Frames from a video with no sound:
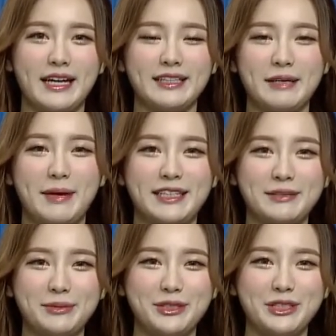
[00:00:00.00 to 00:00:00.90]
네,
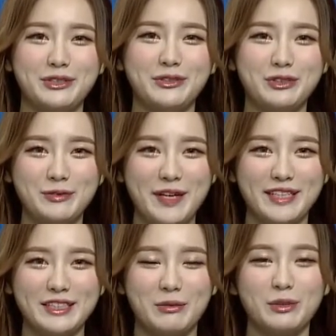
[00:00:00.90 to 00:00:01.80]
많은 분들이
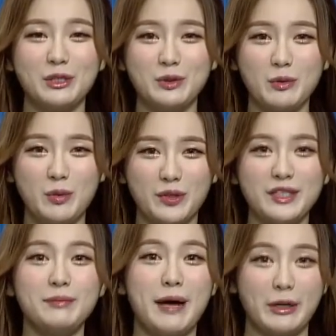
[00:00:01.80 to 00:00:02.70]
궁금해하실 오늘
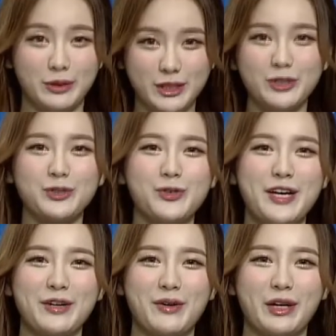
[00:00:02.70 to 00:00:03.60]
종목은 바로 신중호
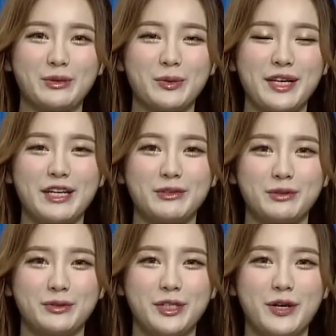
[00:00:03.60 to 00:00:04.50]
앵커가 소개할
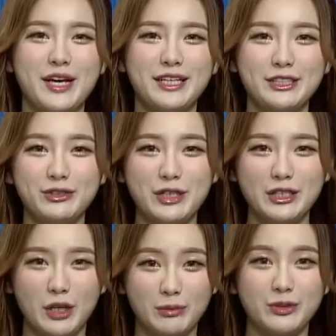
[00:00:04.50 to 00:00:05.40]
거고요. 신중한
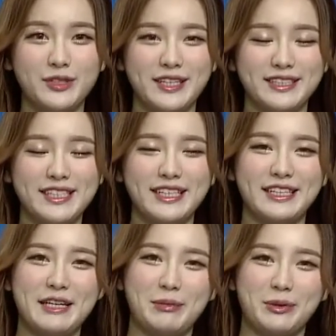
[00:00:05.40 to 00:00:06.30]
점수까지
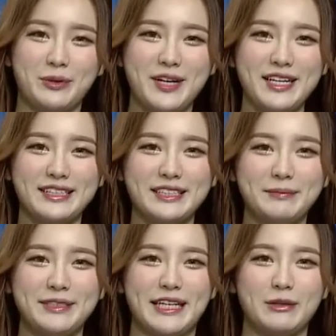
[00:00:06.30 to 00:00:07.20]
기대해 보도록 하겠습니다.